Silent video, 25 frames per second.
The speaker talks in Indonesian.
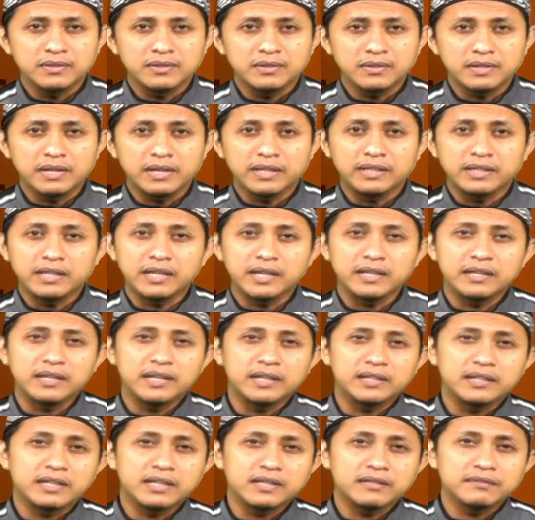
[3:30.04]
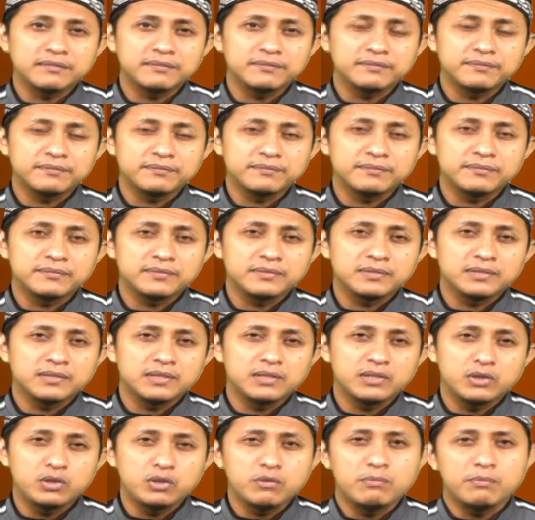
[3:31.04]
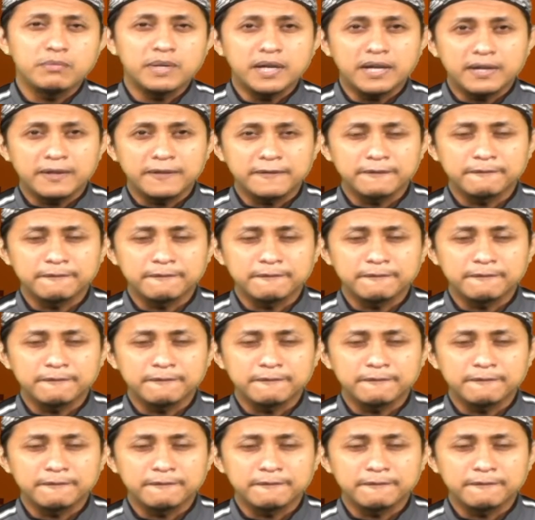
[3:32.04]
ternyata yang datang domba.